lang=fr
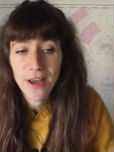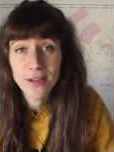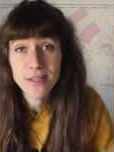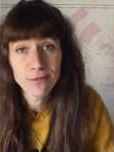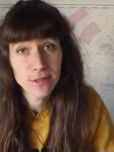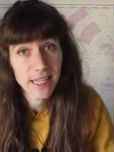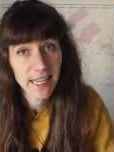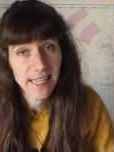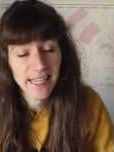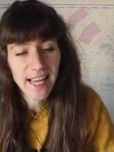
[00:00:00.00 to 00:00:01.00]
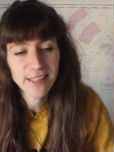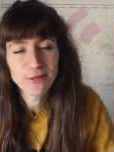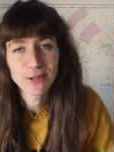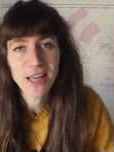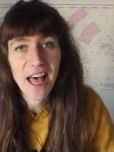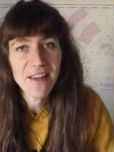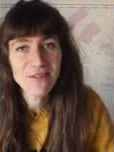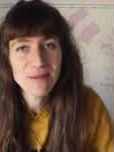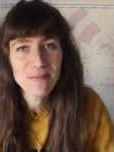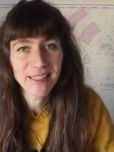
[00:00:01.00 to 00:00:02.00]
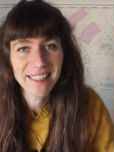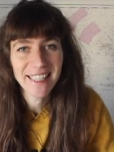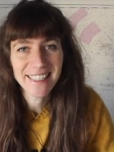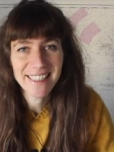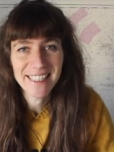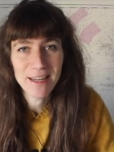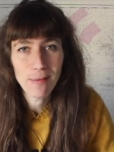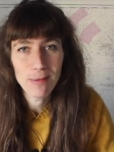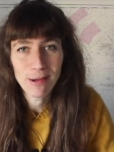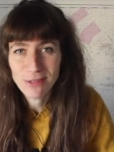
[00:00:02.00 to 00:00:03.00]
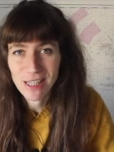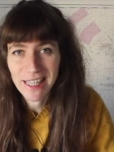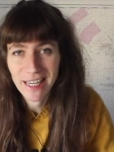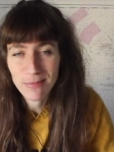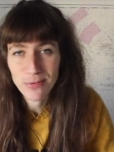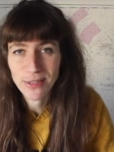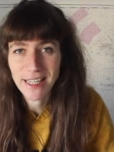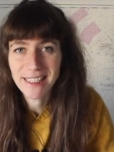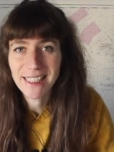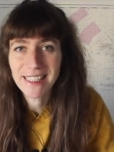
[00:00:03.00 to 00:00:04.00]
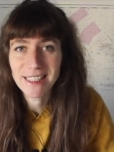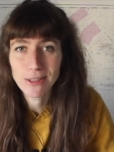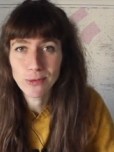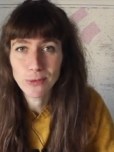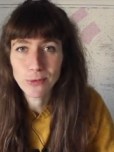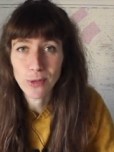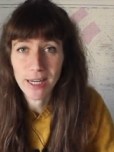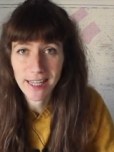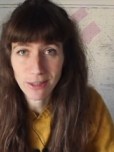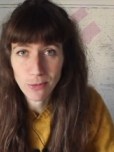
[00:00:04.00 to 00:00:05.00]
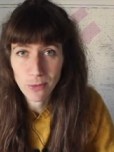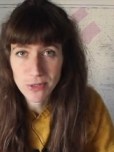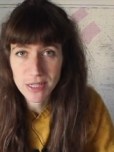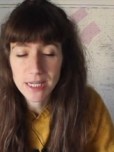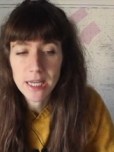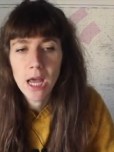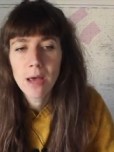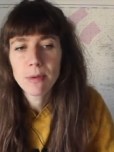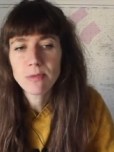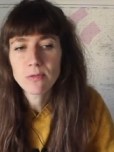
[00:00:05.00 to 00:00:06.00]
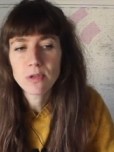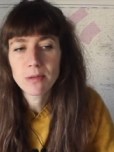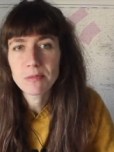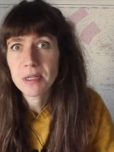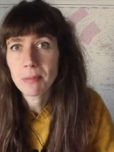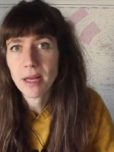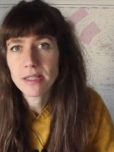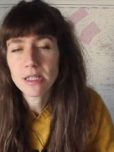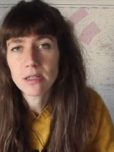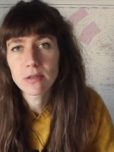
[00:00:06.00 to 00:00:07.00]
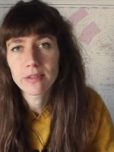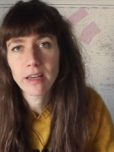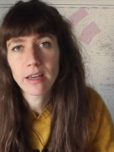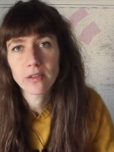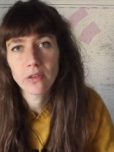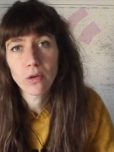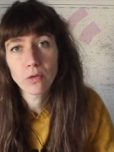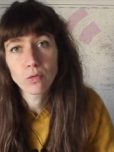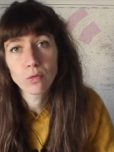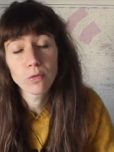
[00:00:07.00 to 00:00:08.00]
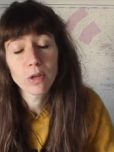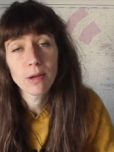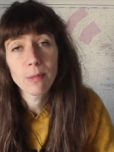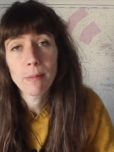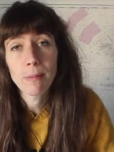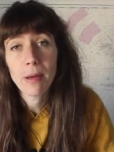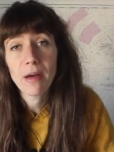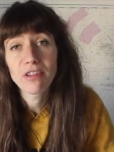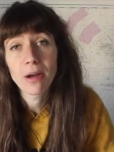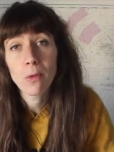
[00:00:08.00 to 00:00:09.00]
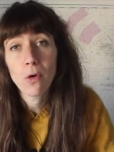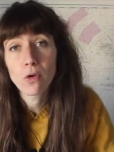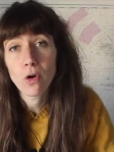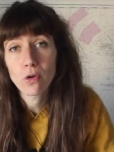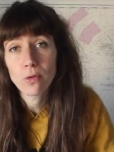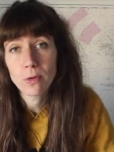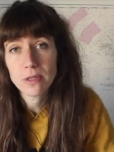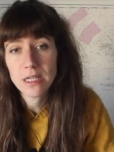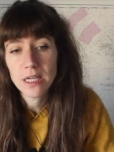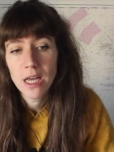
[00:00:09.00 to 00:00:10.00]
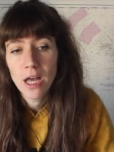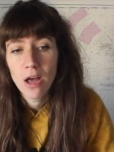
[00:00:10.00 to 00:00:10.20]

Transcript: Euh, si vous tirez les cartes, votre avis m'intéresse. J'aimerais bien que vous allez répondre à des questions sur la cartomancie. Même si vous avez une petite pratique euh, très récente ou que vous n'avez même pas vraiment encore commencé,